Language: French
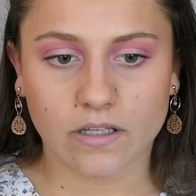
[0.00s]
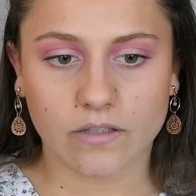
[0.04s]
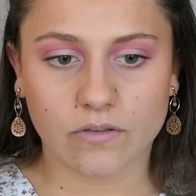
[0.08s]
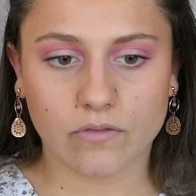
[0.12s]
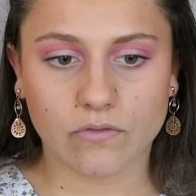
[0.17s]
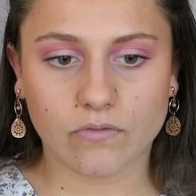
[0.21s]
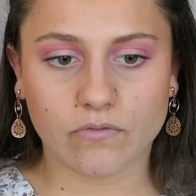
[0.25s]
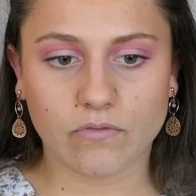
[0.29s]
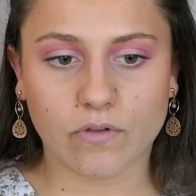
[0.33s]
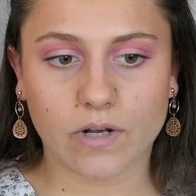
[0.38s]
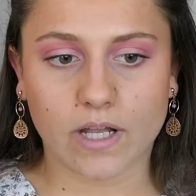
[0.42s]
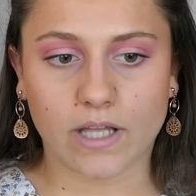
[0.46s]

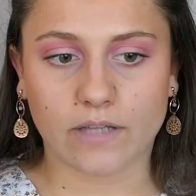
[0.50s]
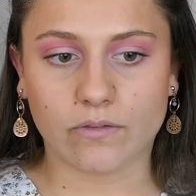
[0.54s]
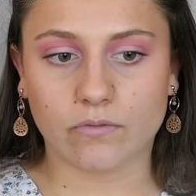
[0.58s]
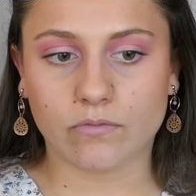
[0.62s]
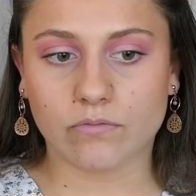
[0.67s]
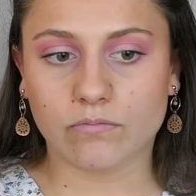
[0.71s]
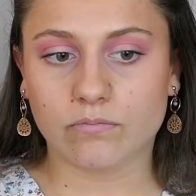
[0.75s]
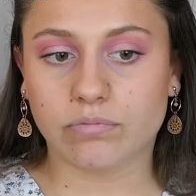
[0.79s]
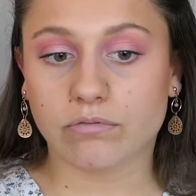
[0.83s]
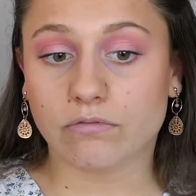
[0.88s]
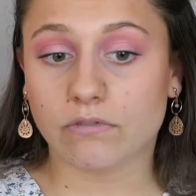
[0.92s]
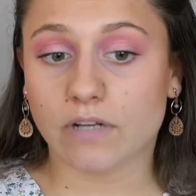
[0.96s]
Donc voilà,
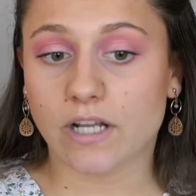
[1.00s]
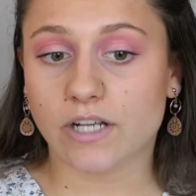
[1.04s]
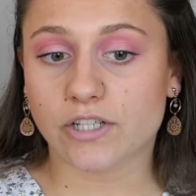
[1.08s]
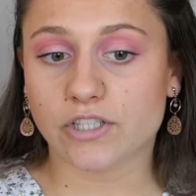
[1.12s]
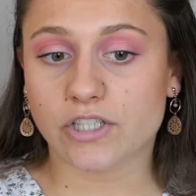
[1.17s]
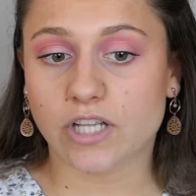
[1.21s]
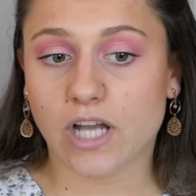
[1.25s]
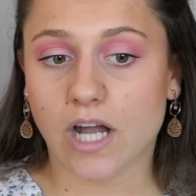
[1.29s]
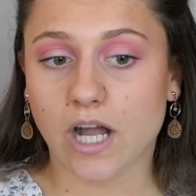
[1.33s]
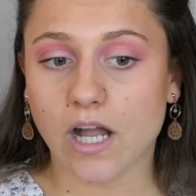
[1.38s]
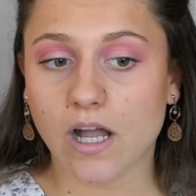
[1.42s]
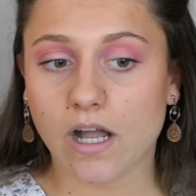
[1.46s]
donc pour
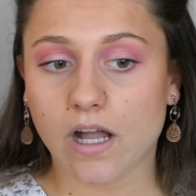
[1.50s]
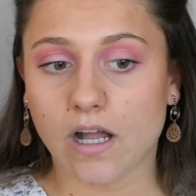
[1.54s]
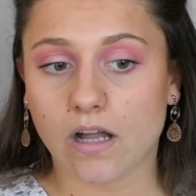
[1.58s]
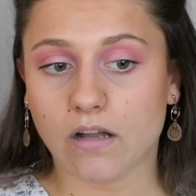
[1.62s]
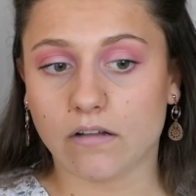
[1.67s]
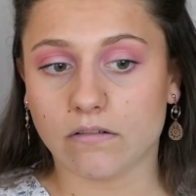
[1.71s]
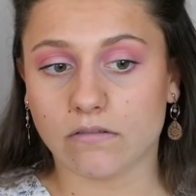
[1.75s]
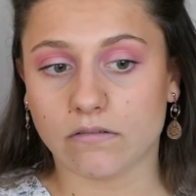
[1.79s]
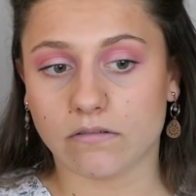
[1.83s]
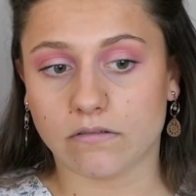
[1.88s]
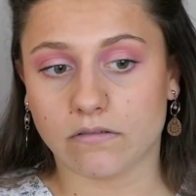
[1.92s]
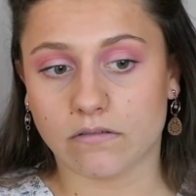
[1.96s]
l'achat,
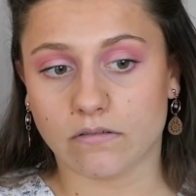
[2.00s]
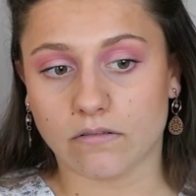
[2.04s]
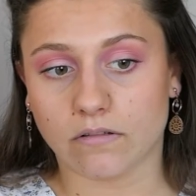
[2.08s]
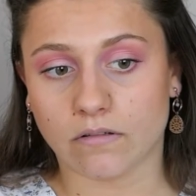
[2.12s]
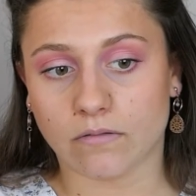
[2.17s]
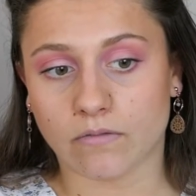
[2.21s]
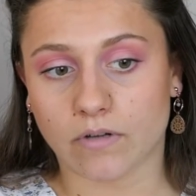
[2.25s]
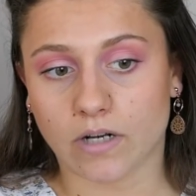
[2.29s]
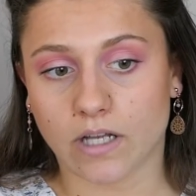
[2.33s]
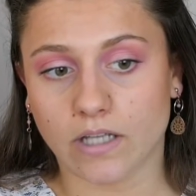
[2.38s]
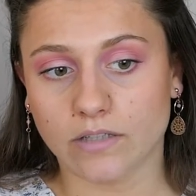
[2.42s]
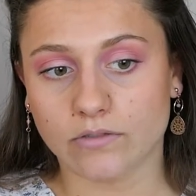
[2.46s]
euh,
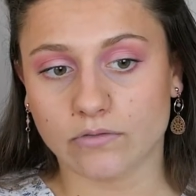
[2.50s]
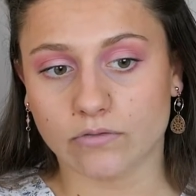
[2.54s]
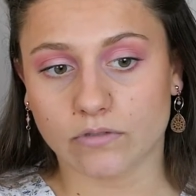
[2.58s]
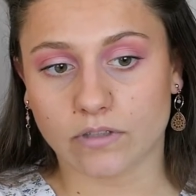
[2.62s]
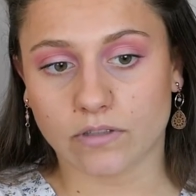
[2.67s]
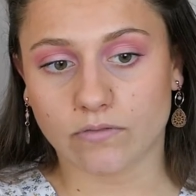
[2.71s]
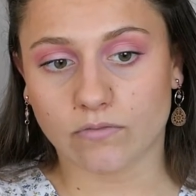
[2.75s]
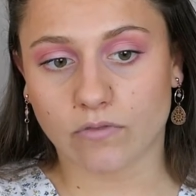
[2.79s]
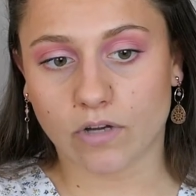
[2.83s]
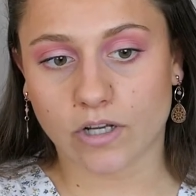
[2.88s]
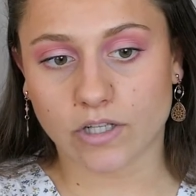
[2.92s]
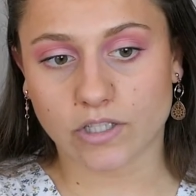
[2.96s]
voilà, ceux
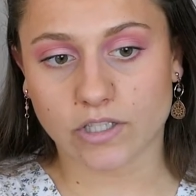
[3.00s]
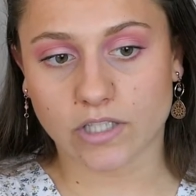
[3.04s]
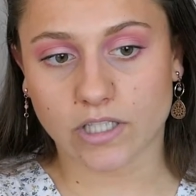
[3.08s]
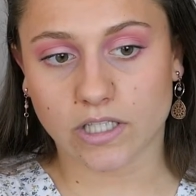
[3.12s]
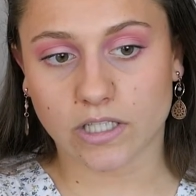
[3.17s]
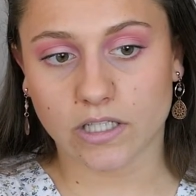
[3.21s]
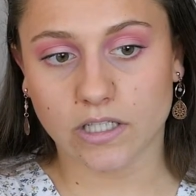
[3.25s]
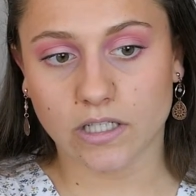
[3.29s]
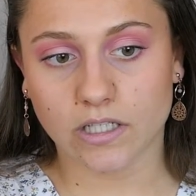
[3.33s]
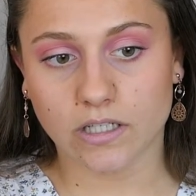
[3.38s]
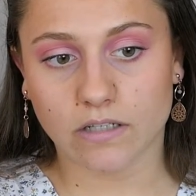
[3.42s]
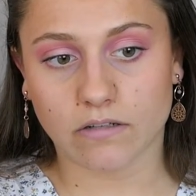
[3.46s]
qui vont
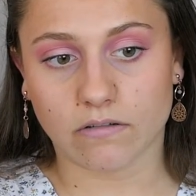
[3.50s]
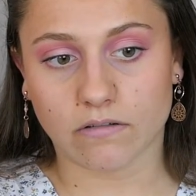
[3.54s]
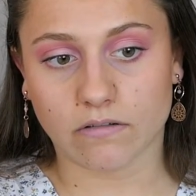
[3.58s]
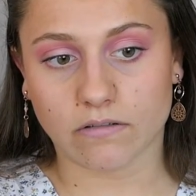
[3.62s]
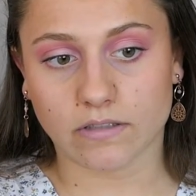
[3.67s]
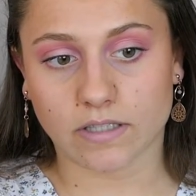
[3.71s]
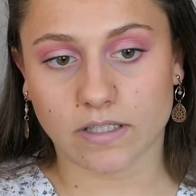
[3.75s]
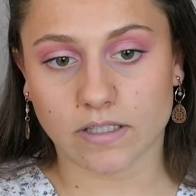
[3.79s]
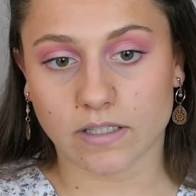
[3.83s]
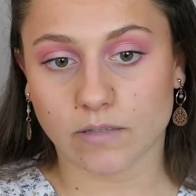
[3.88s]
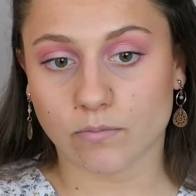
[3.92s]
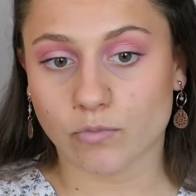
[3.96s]
acheter, euh,
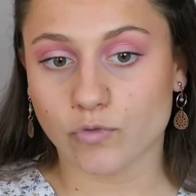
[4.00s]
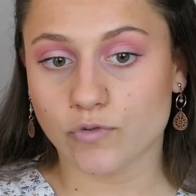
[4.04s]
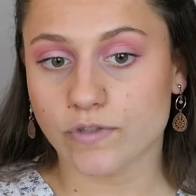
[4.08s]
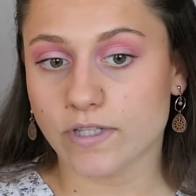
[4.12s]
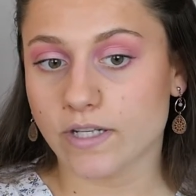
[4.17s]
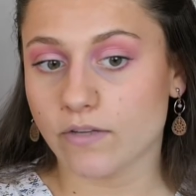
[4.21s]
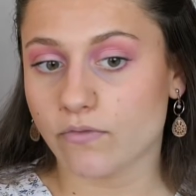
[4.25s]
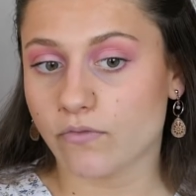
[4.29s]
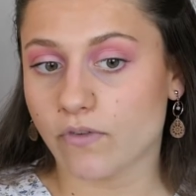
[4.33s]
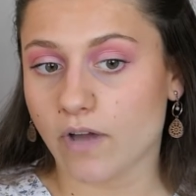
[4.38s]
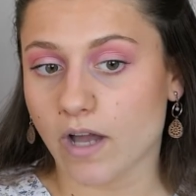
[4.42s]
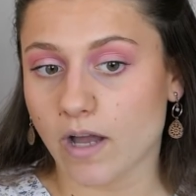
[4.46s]
ça serait plus
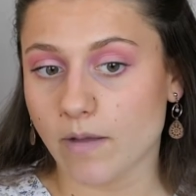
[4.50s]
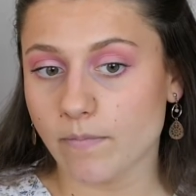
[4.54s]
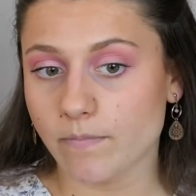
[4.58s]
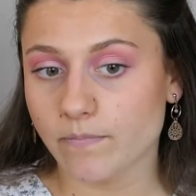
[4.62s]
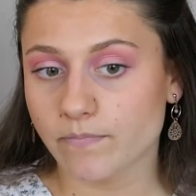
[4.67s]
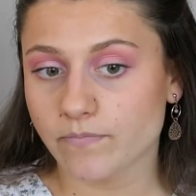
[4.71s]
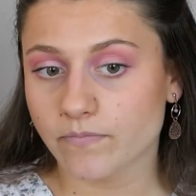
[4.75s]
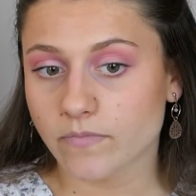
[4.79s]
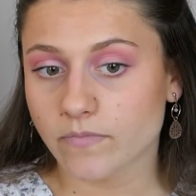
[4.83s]
les femmes.